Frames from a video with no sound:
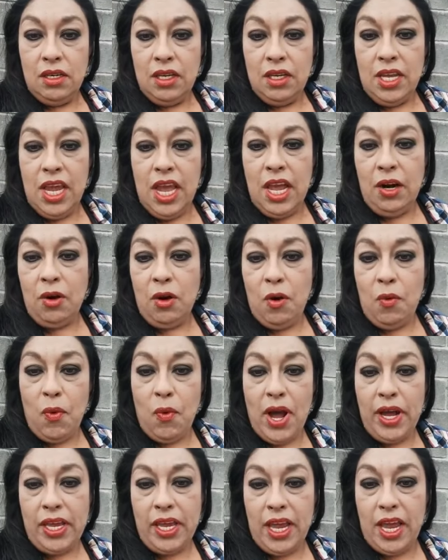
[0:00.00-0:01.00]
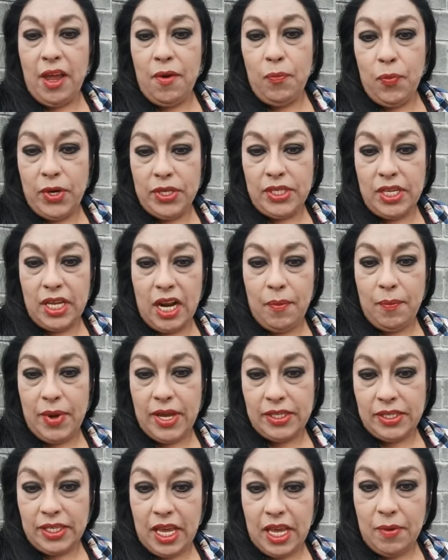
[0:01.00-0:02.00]
quién robó a quién, pues era
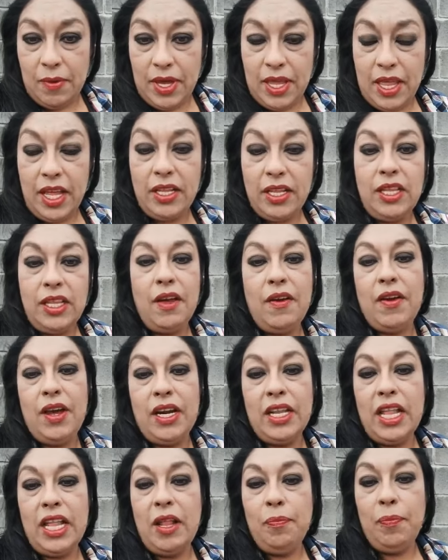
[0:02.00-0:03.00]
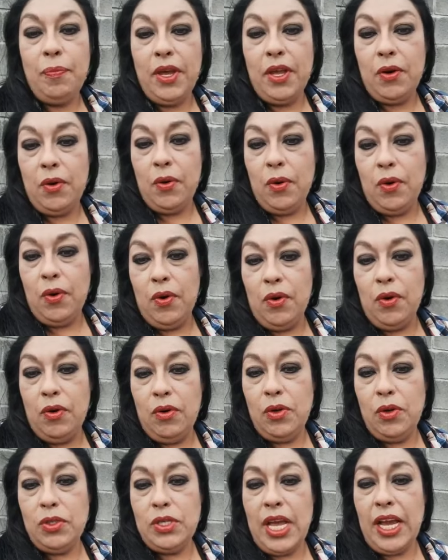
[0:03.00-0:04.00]
más que evidente, ¿verdad? Pero
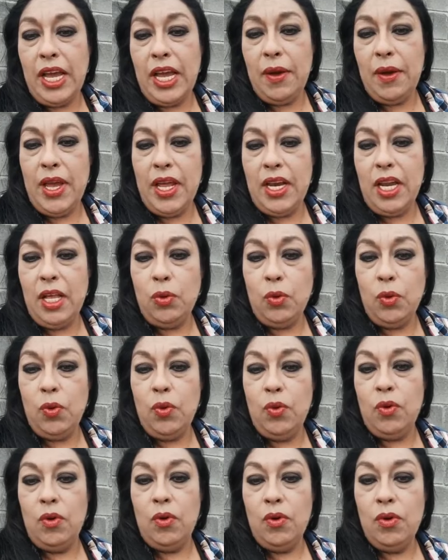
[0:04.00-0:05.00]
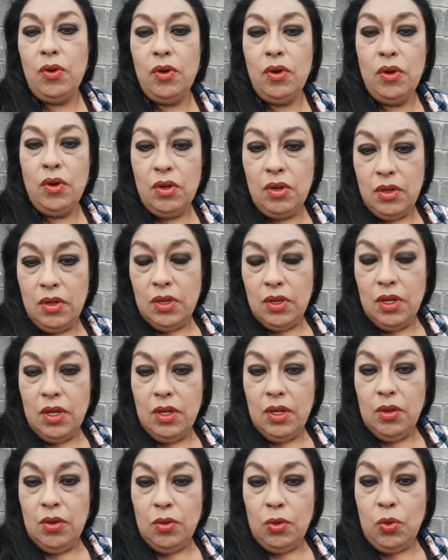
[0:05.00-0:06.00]
no sé a qué viene tu,
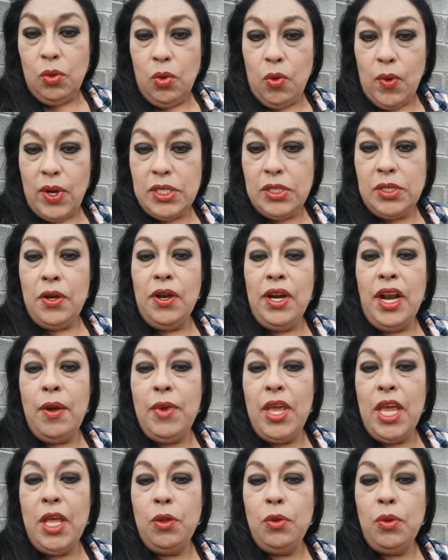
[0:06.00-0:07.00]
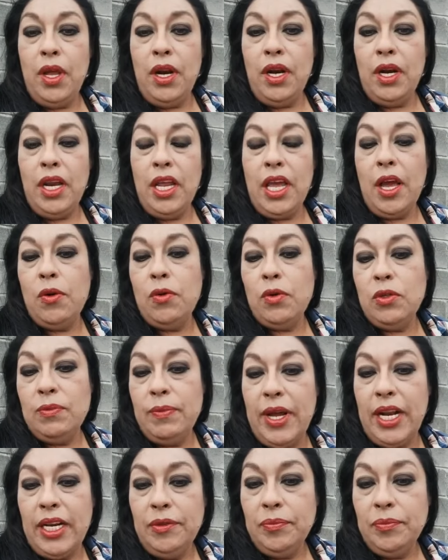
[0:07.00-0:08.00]
tu cuestionamiento, Enrique
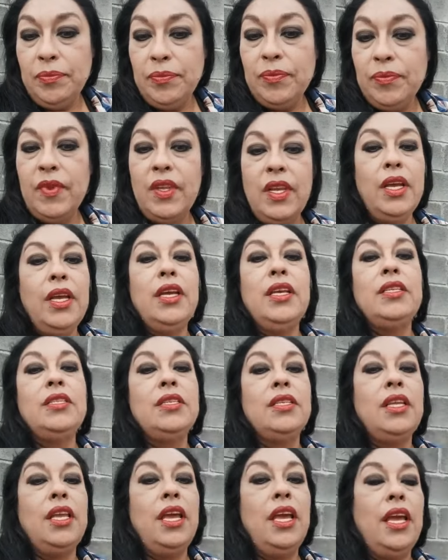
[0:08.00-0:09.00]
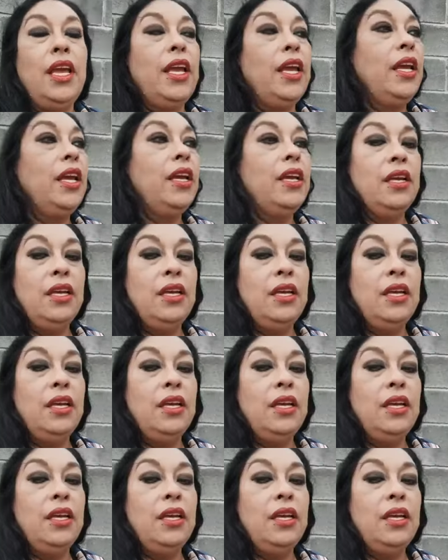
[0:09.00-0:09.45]
Guzmán. Este,